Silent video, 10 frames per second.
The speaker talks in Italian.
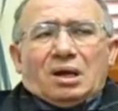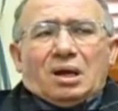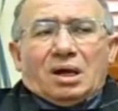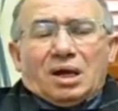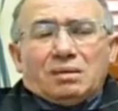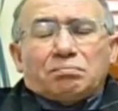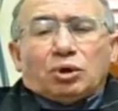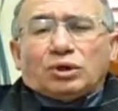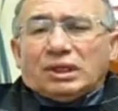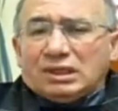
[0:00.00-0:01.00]
È
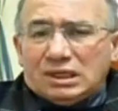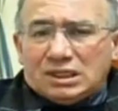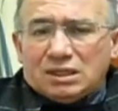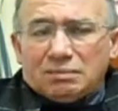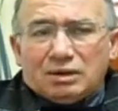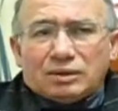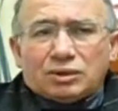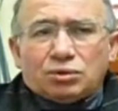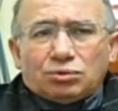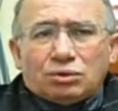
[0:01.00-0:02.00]
importantissima una
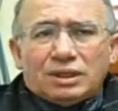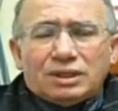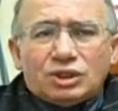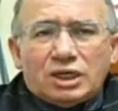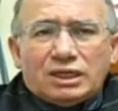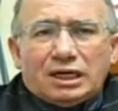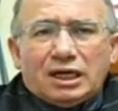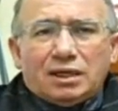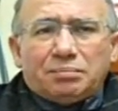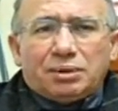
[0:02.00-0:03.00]
struttura del
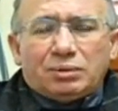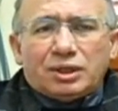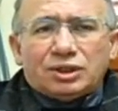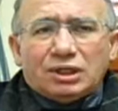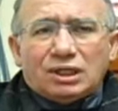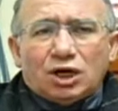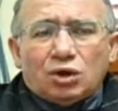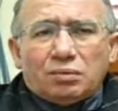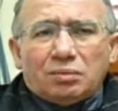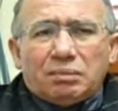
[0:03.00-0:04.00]
genere per una città
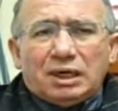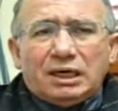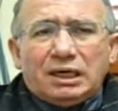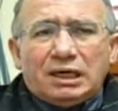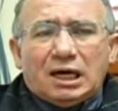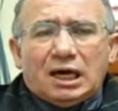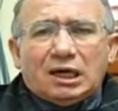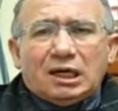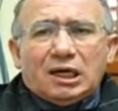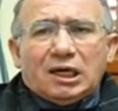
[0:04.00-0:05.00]
come Bagheria
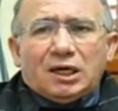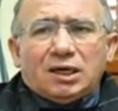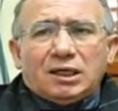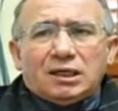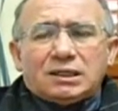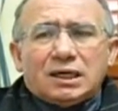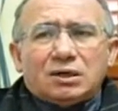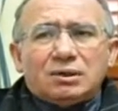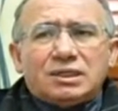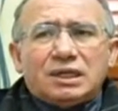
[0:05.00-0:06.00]
eh, se
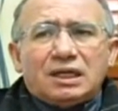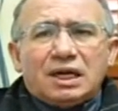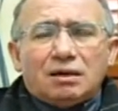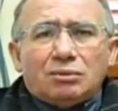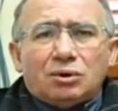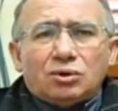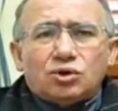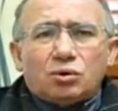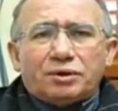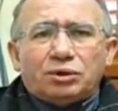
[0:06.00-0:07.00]
consideriamo
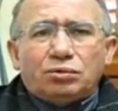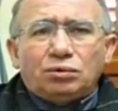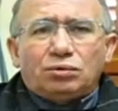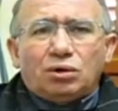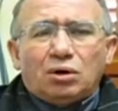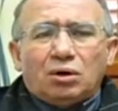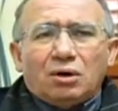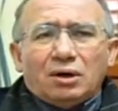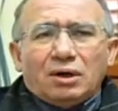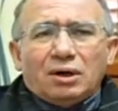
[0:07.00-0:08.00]
soprattutto
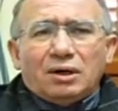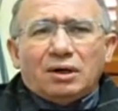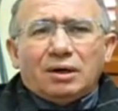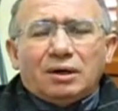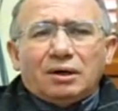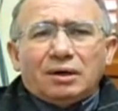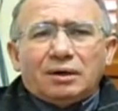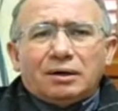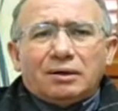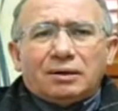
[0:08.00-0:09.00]
eh,
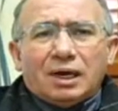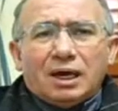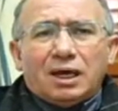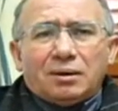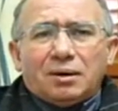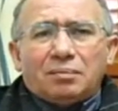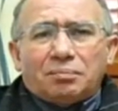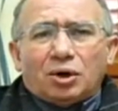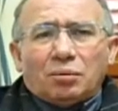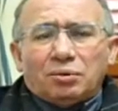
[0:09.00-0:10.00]
che
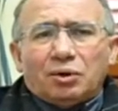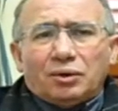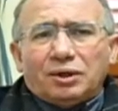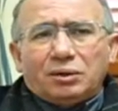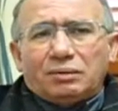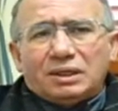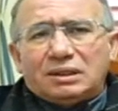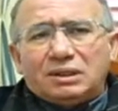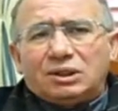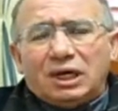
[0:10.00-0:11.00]
proprio in
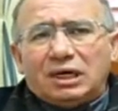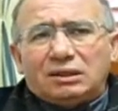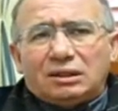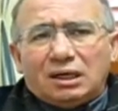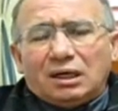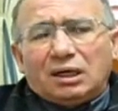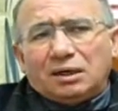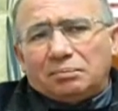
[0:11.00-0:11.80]
questi centri eh,